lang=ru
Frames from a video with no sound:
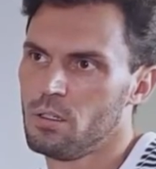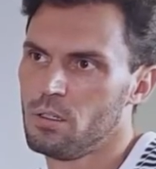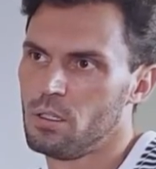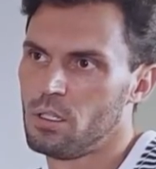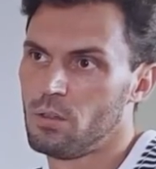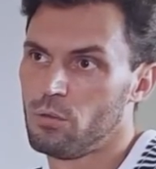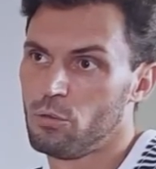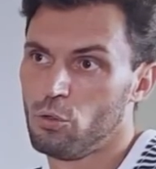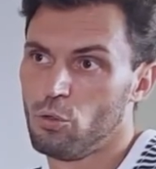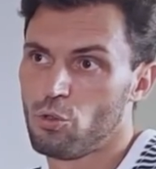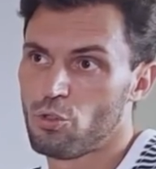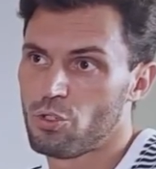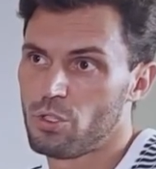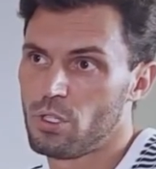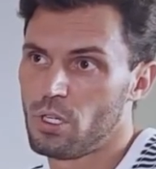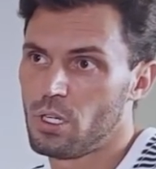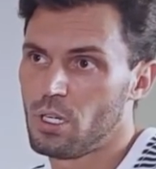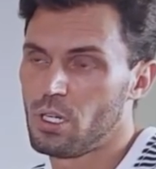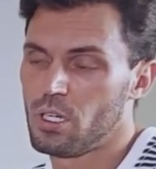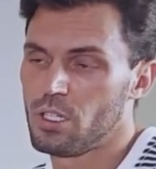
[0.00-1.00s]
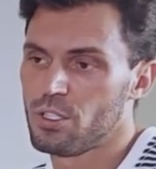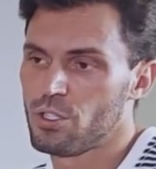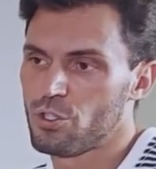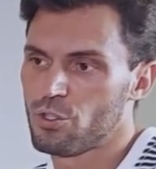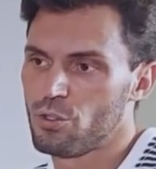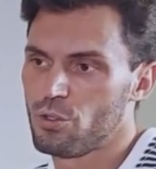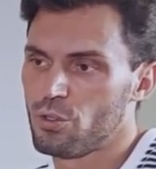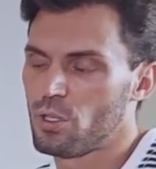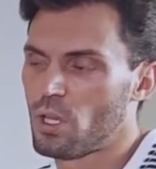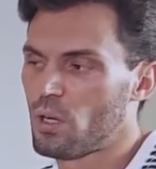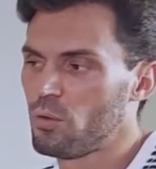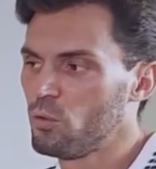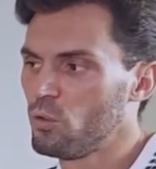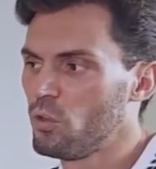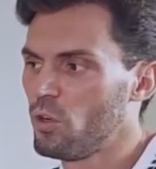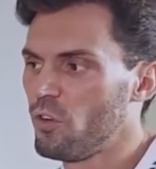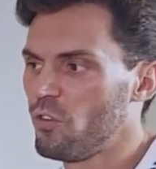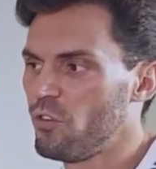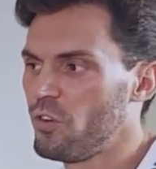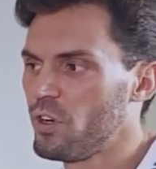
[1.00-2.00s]
Давно уже доказано, что
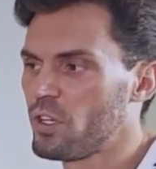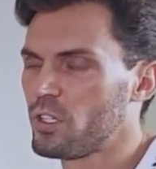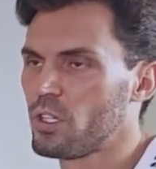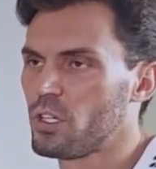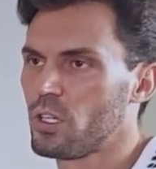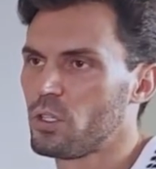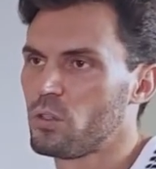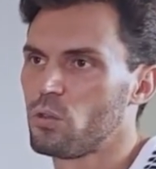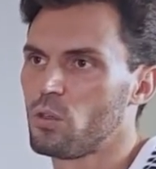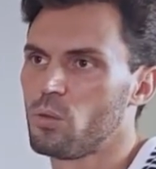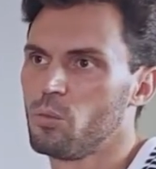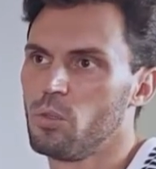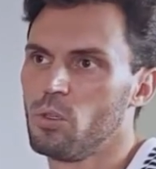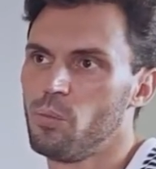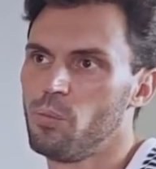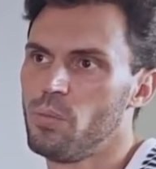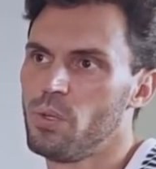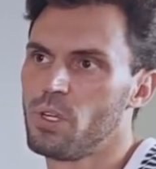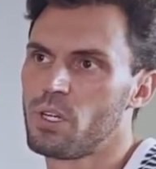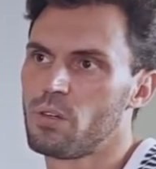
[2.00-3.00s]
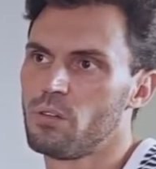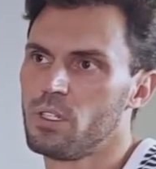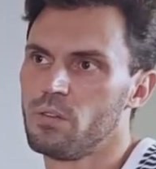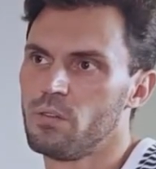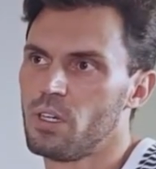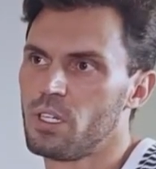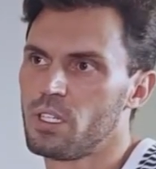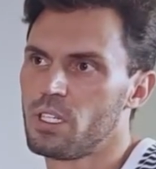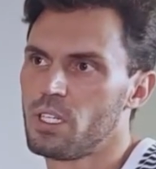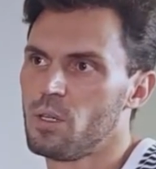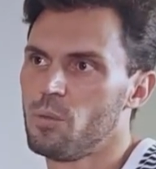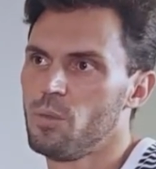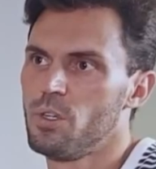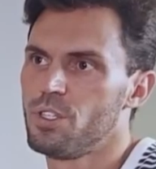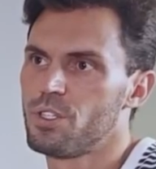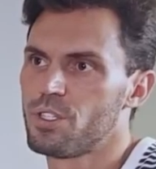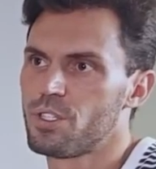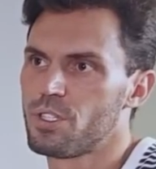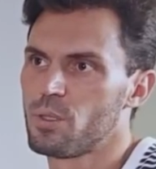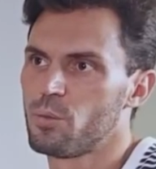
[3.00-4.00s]
того эффекта, который был первые 2-3
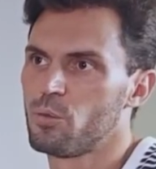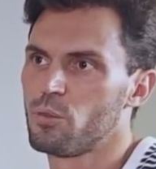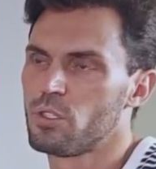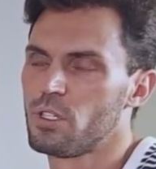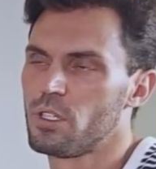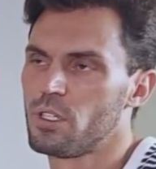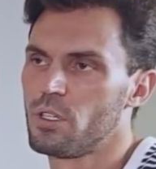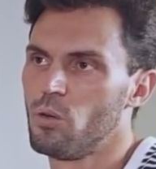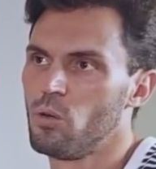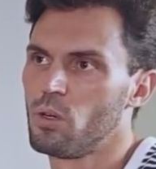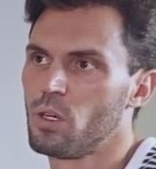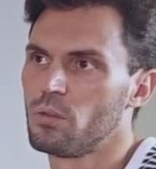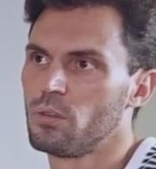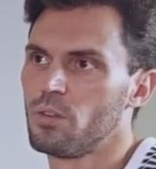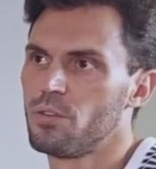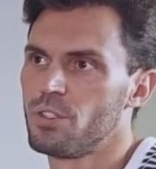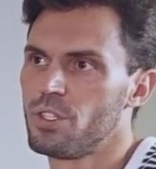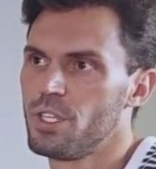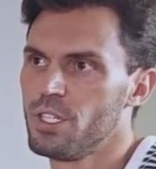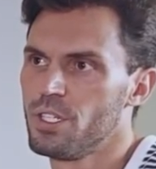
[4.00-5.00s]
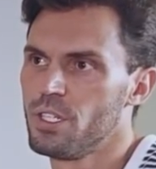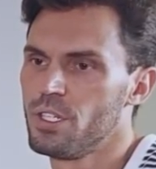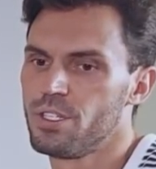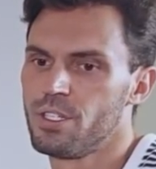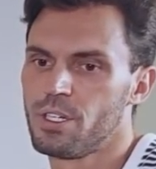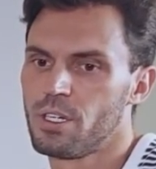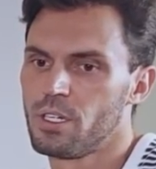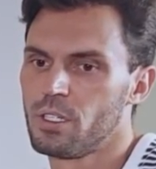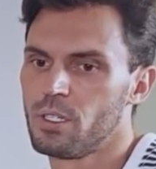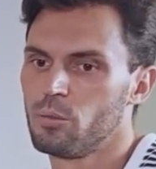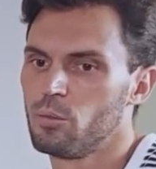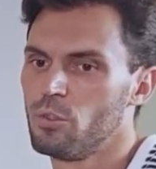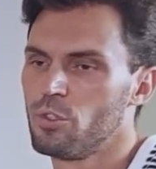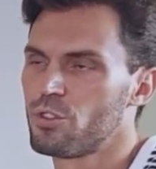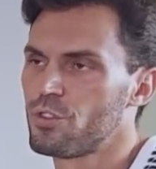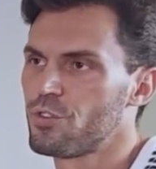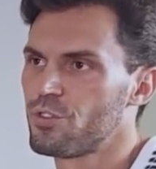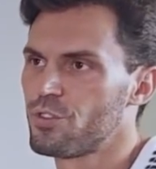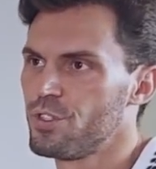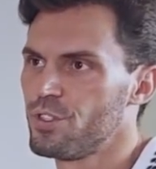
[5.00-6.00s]
месяца после того, как вы встретились, никогда
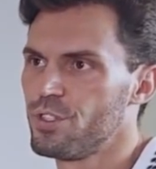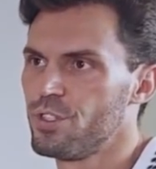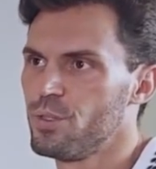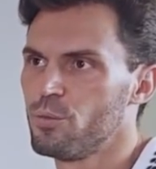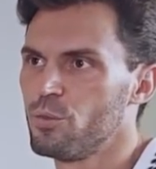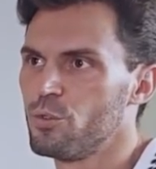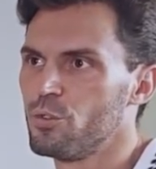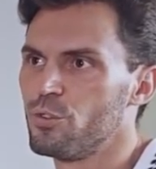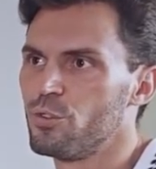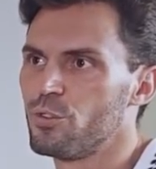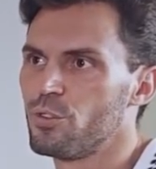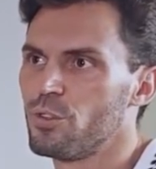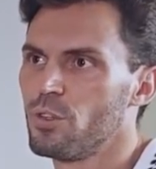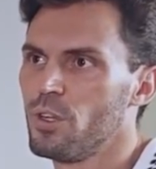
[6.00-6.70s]
больше в жизни не будет.